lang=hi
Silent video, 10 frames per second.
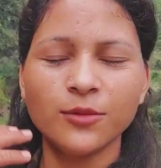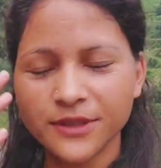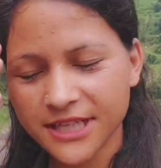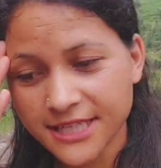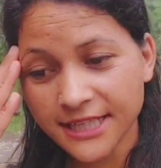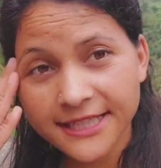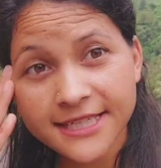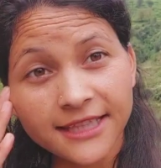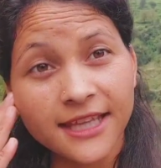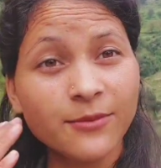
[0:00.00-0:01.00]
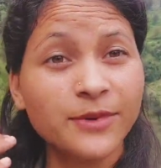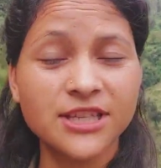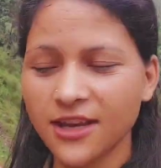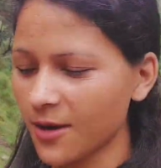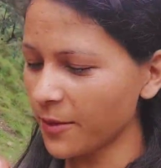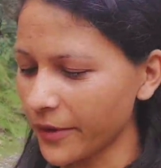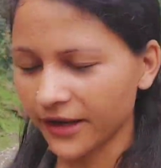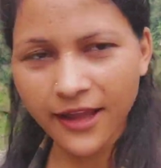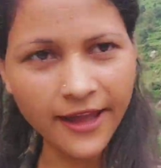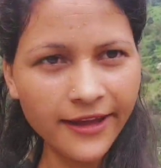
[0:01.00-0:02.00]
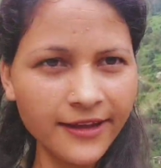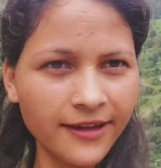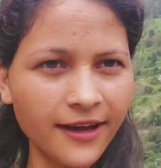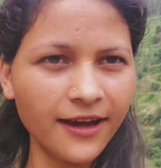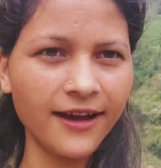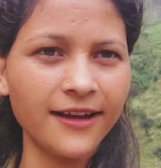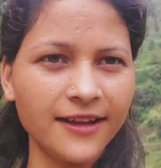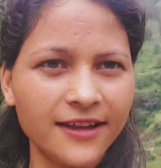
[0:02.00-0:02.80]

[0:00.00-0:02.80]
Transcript: मुझे चलते चलते ना पसीना भी पड़ गया है हाई